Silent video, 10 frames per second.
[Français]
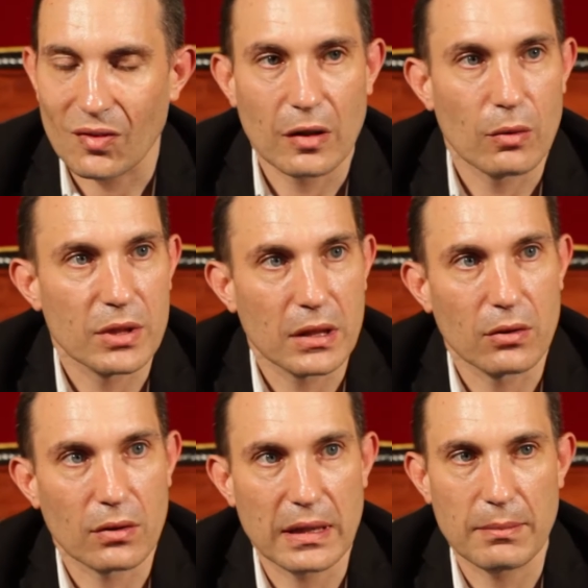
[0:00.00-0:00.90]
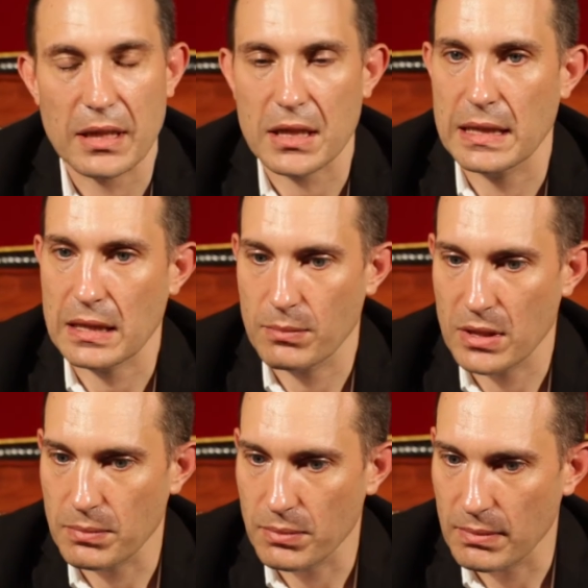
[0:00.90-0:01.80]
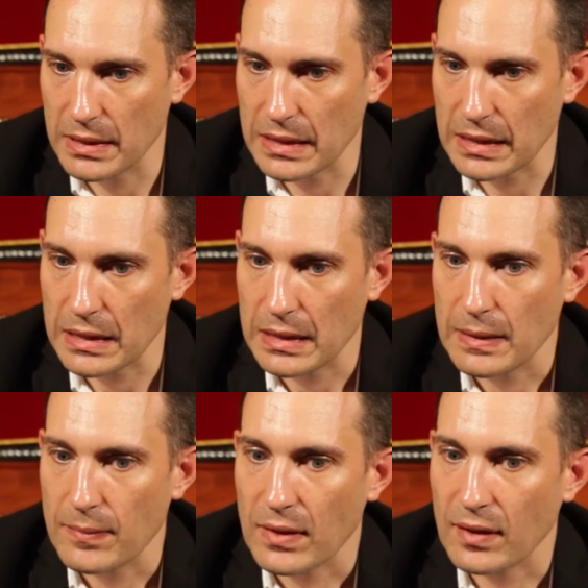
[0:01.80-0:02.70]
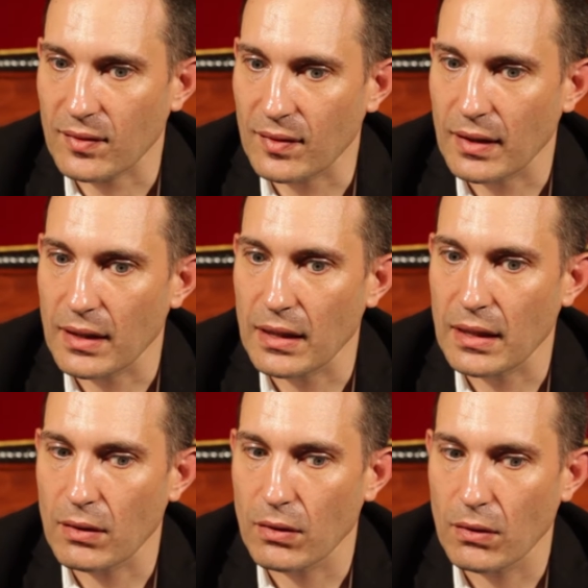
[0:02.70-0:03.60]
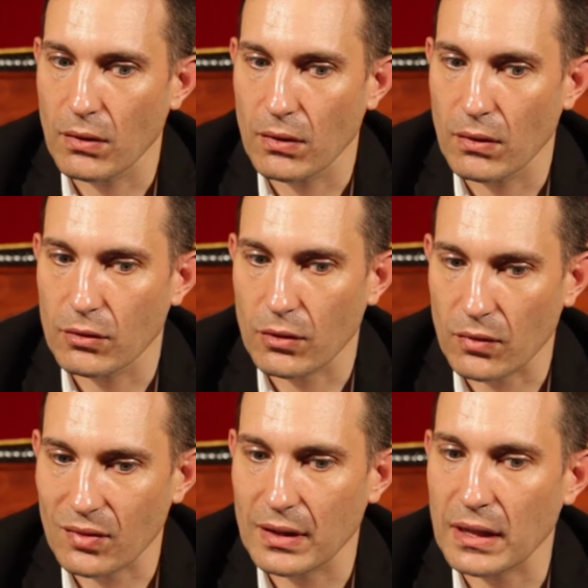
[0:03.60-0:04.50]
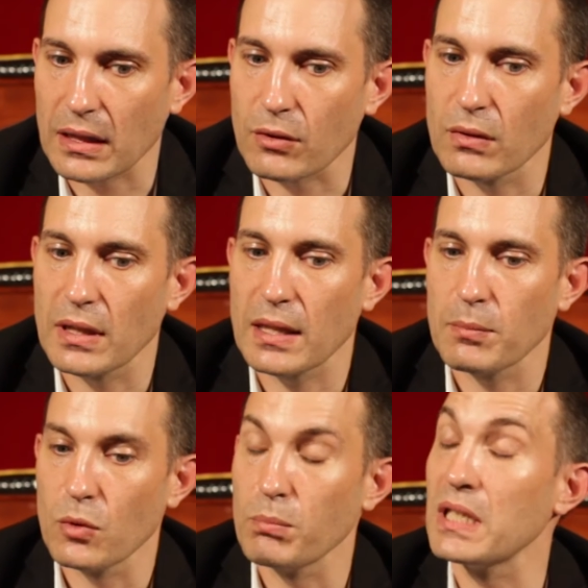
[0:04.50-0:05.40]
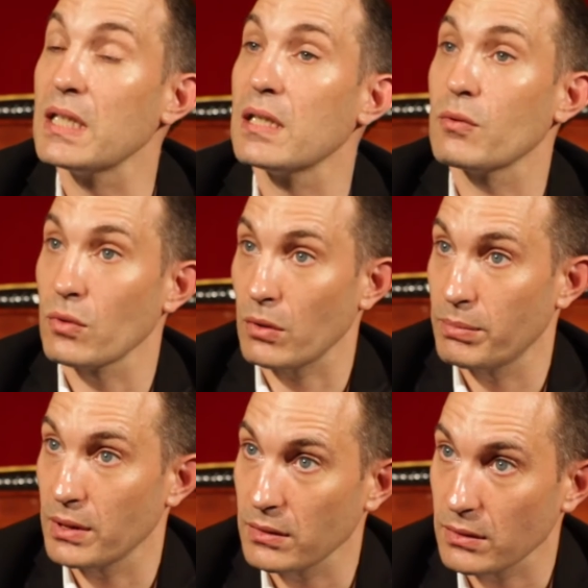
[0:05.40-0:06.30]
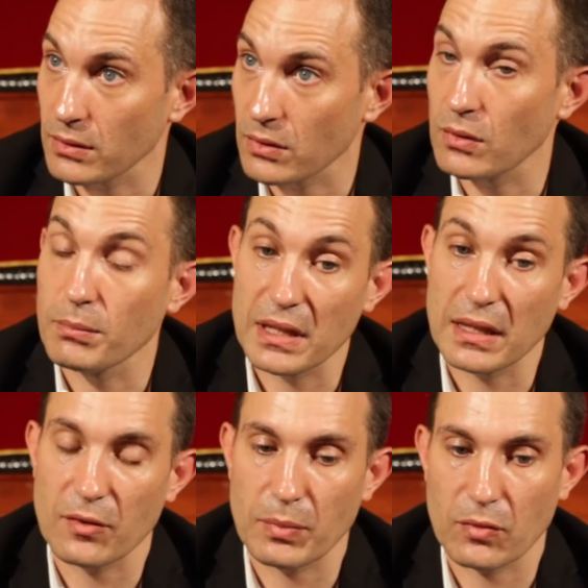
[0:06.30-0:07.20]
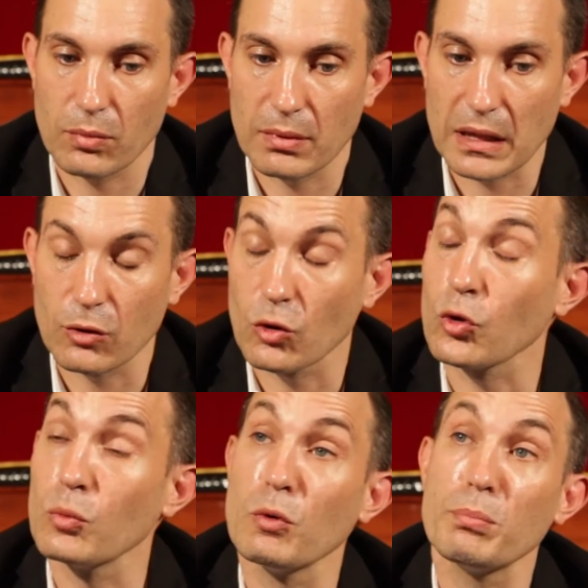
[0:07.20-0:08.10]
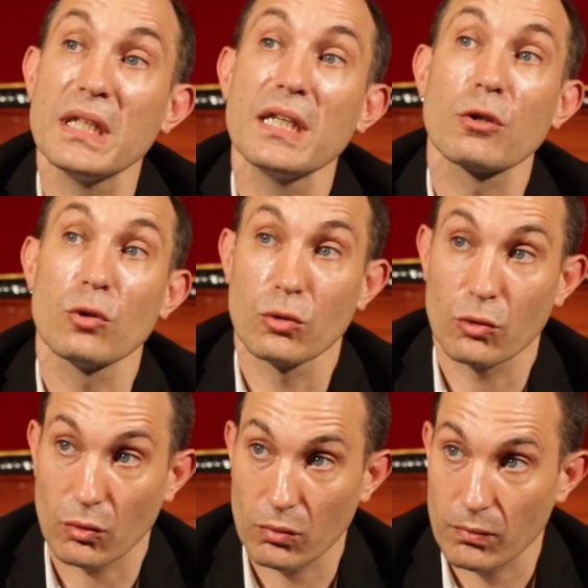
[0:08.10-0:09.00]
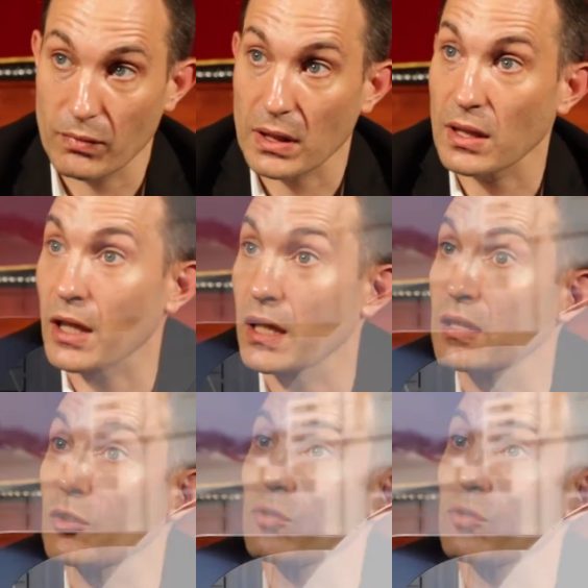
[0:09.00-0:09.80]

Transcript: c'est l'objet de notre démarche avec Objet Public, c'est euh, de considérer que les mobiliers urbains qu'on met dans l'espace public n'ont de mobilier que le nom qu'en réalité ce